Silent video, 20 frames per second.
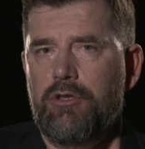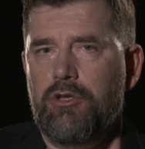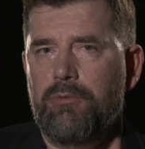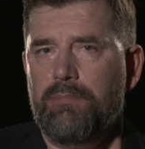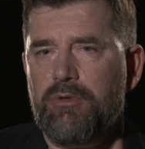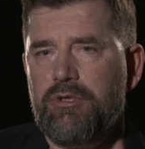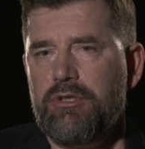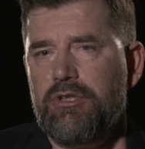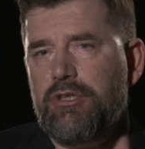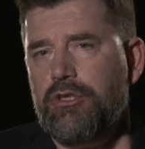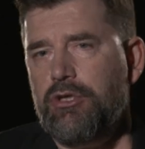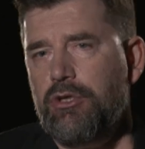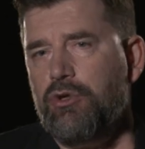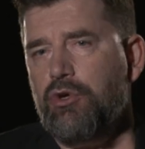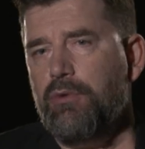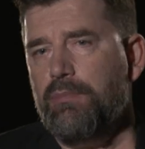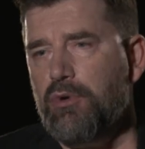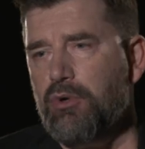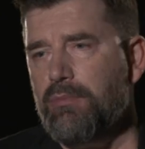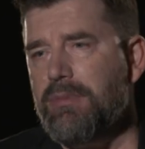no po tych
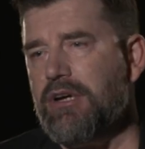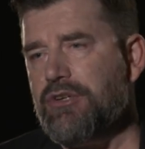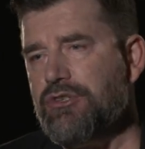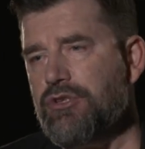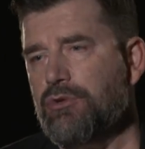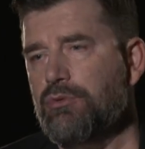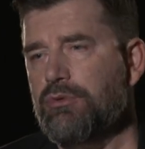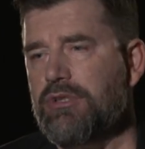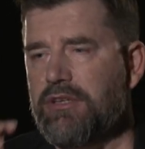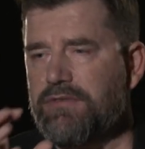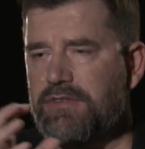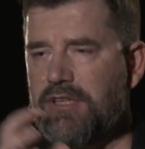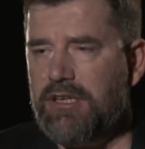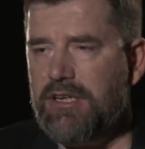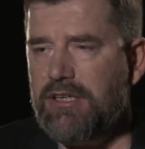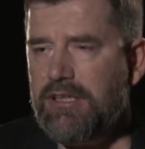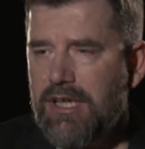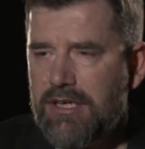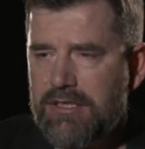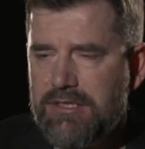kilku próbach, że tutaj w
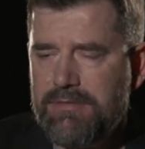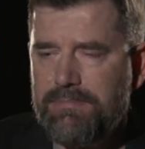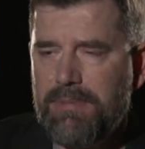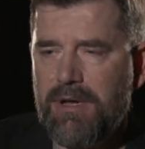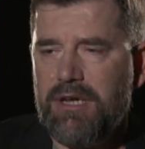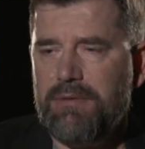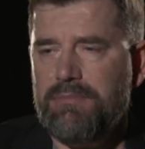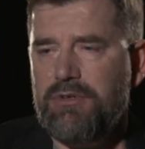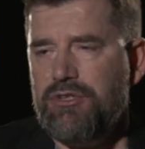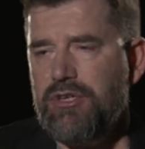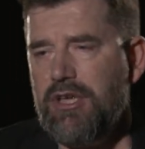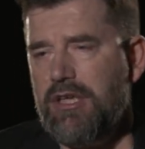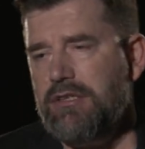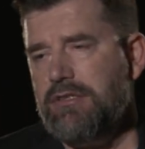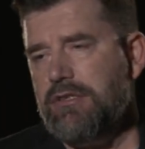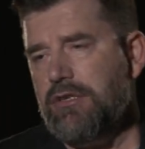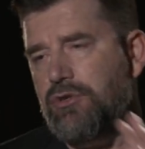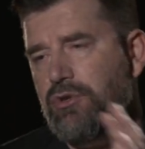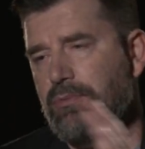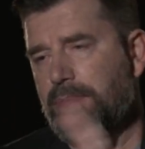tej redakcji parę
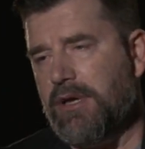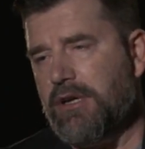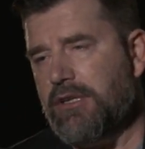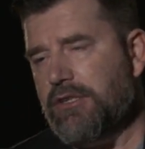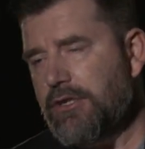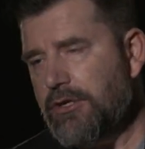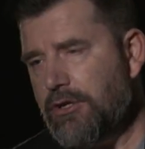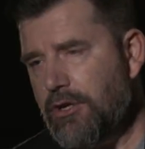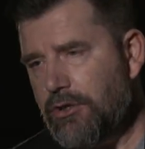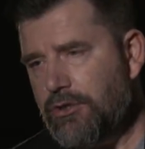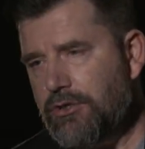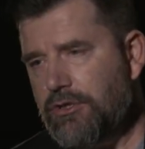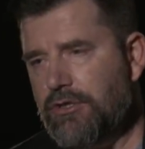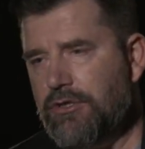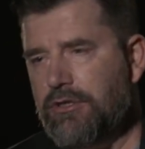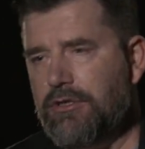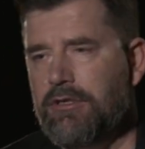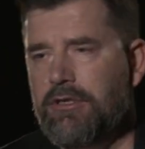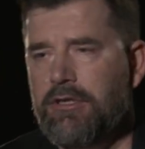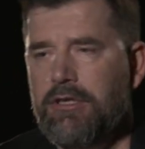miesięcy, tu parę
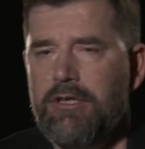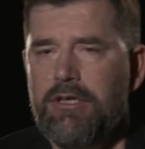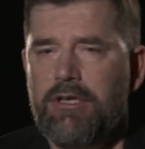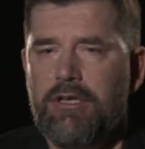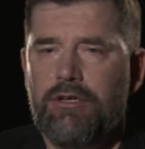tygodni,